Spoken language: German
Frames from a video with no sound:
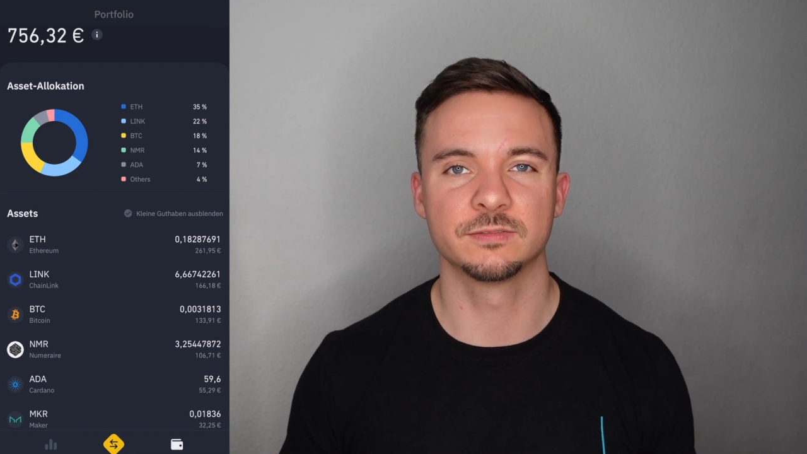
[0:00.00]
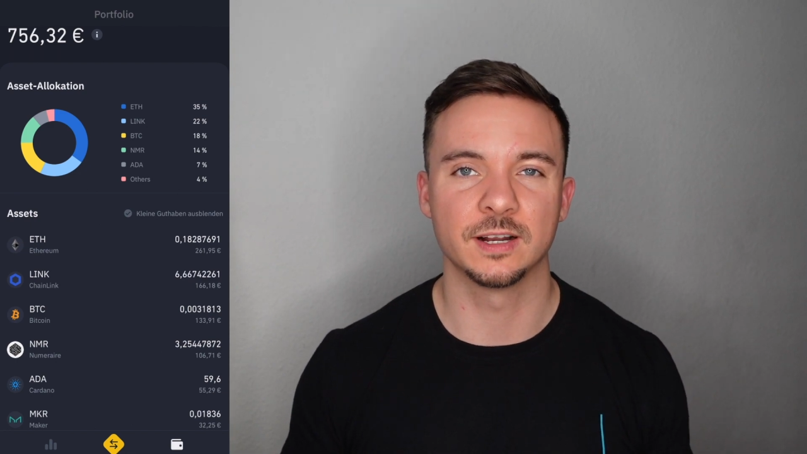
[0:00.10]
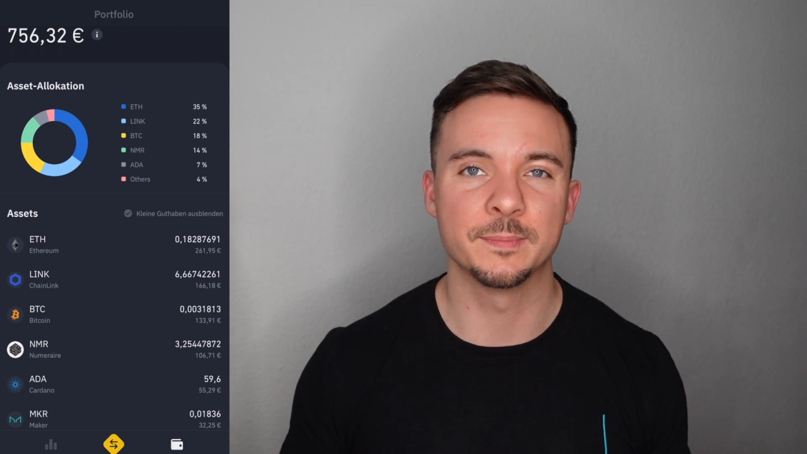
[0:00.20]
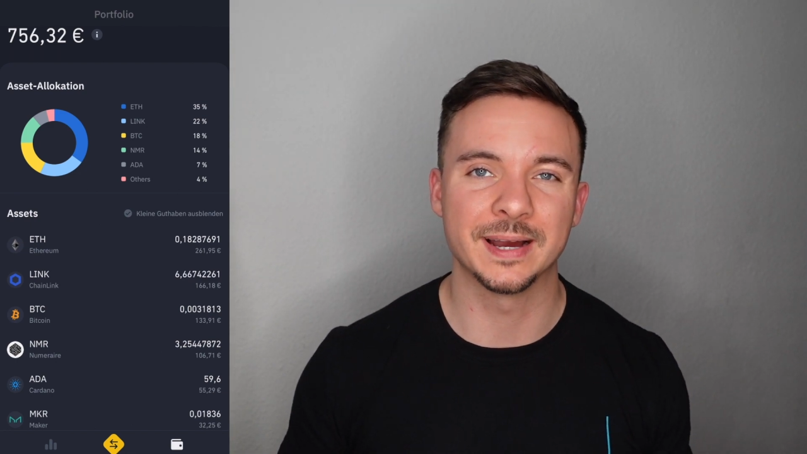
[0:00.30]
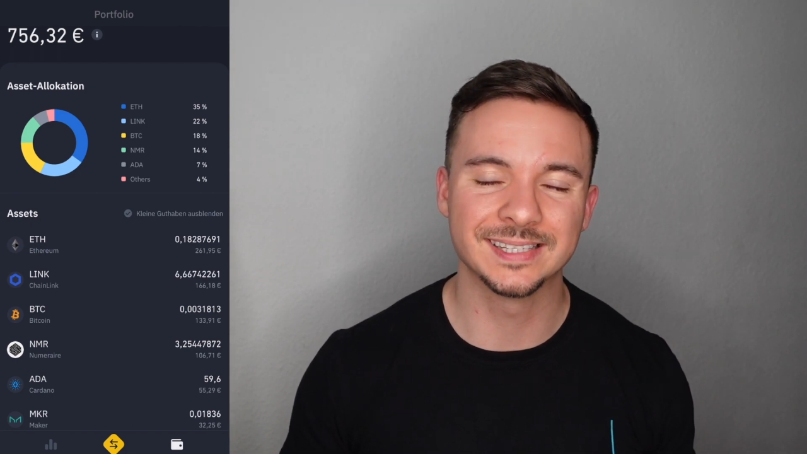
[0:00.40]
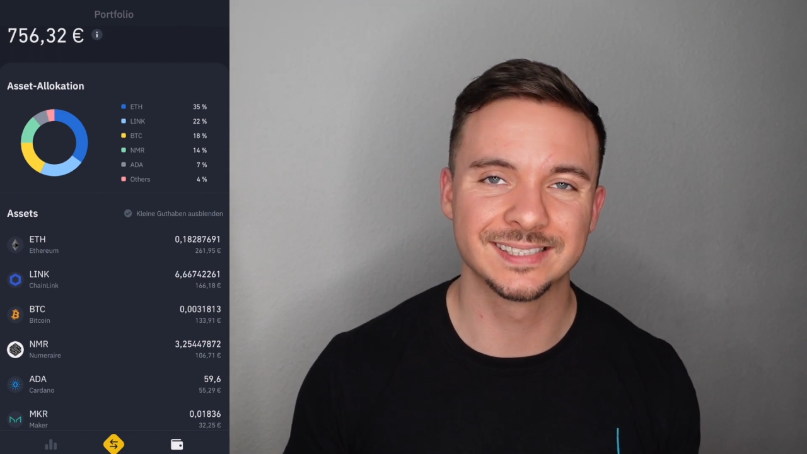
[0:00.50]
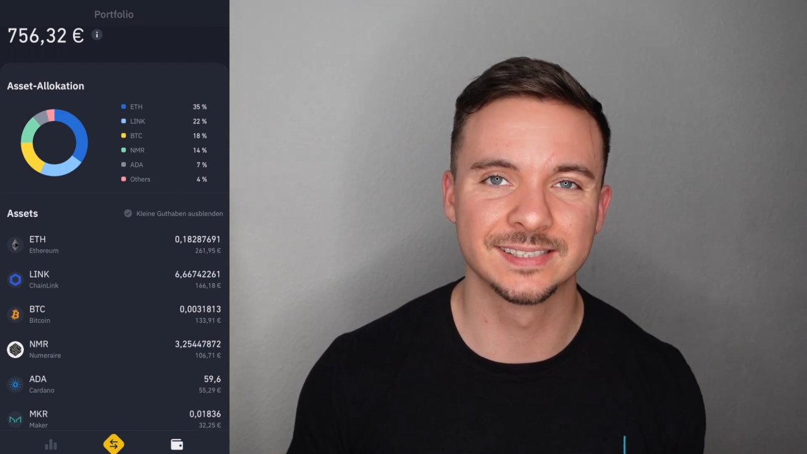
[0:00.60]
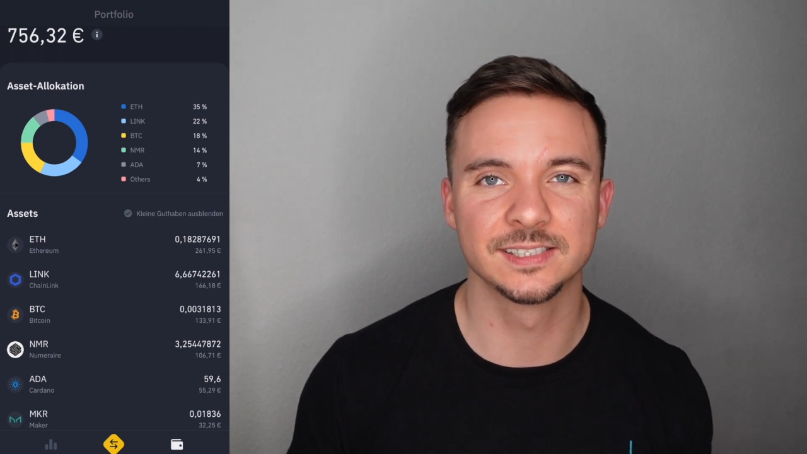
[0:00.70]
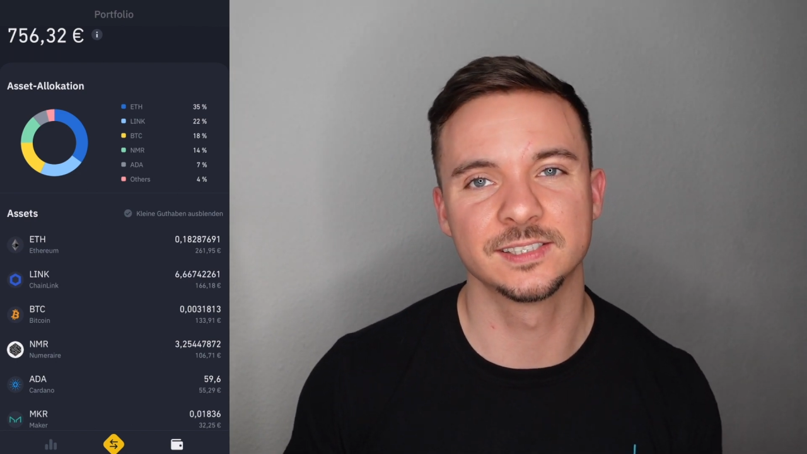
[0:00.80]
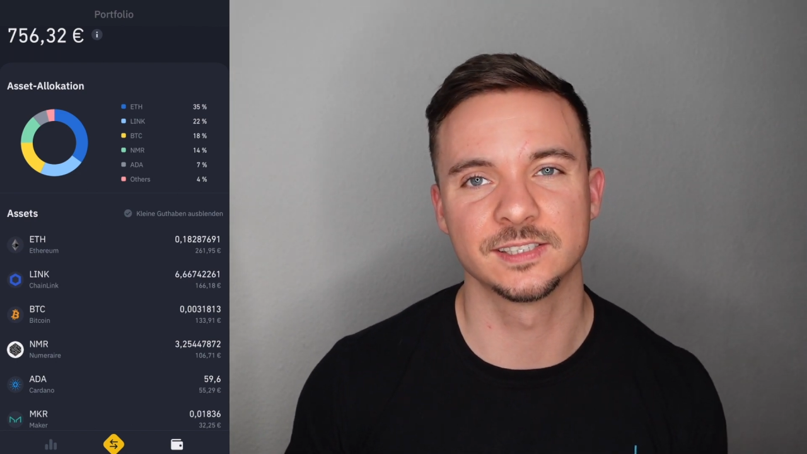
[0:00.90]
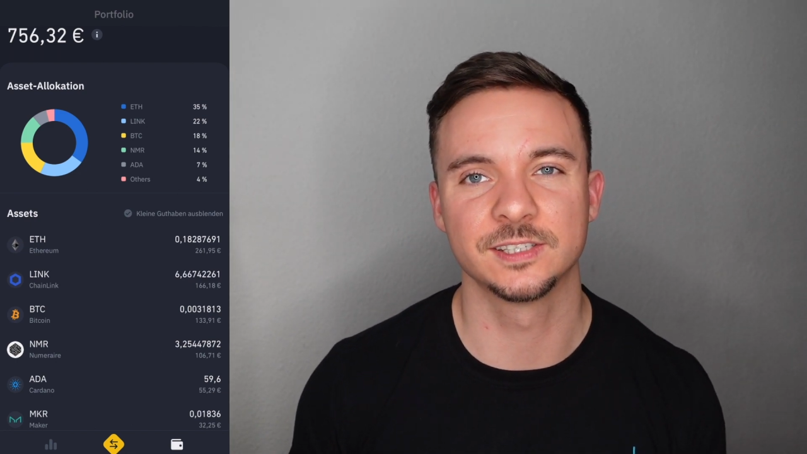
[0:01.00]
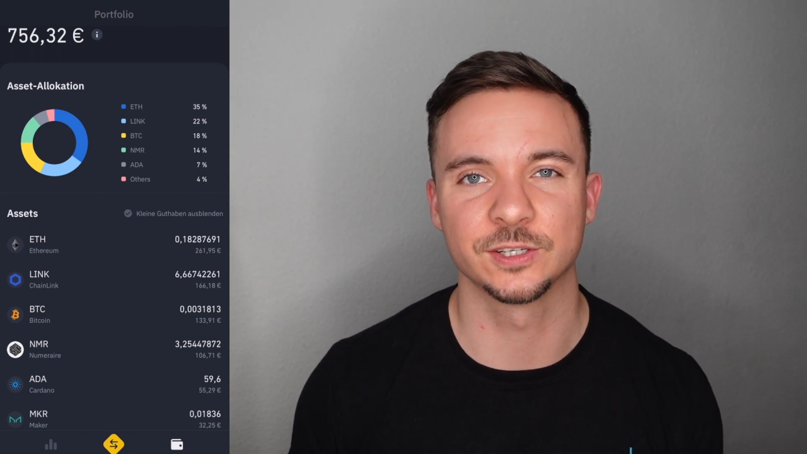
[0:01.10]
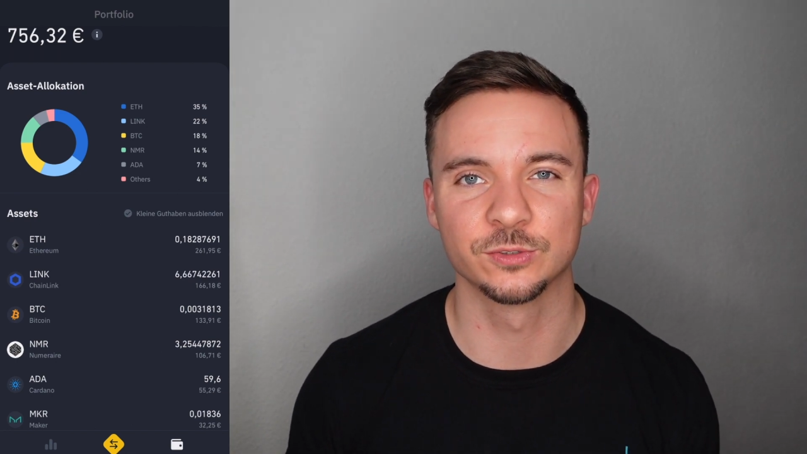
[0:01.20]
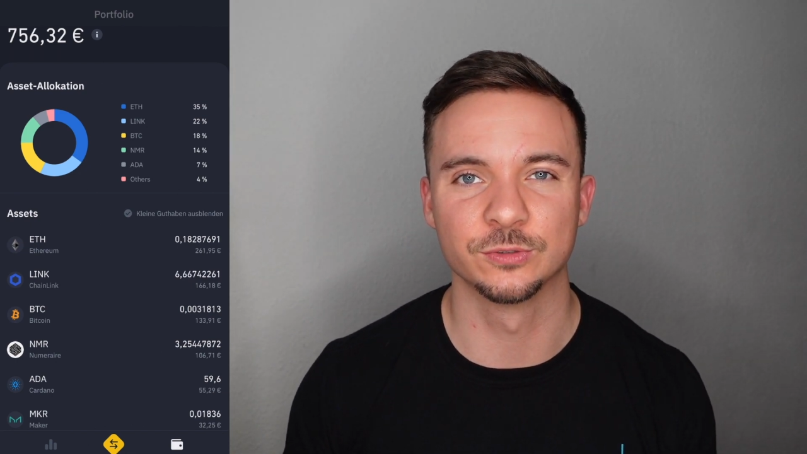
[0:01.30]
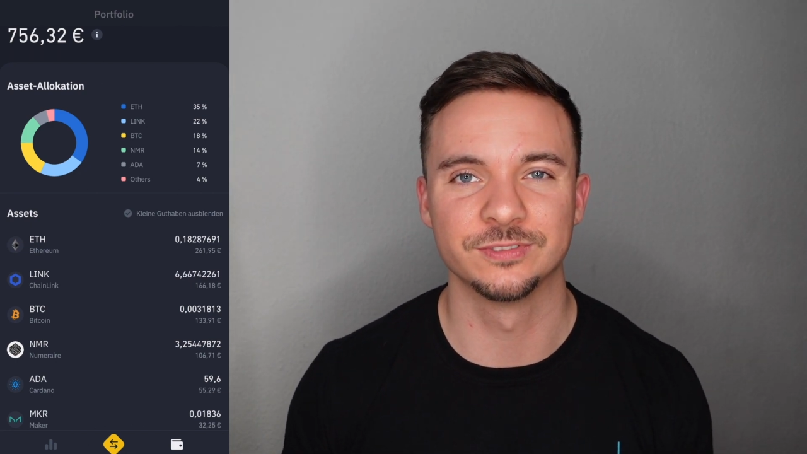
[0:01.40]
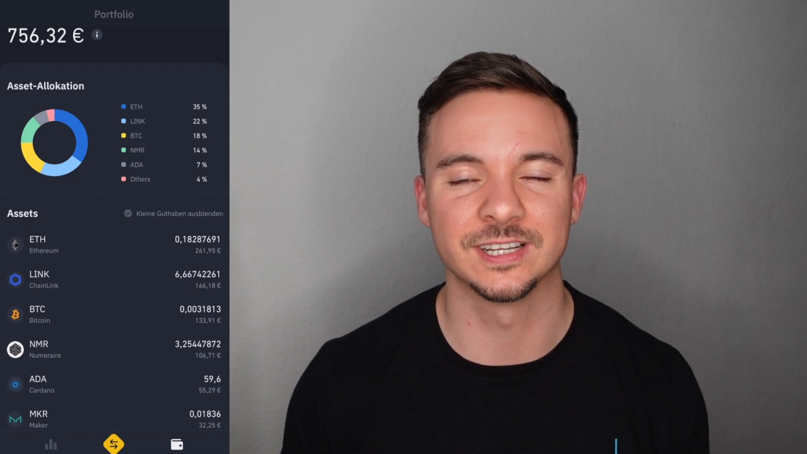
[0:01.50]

weil meistens ist es ja so,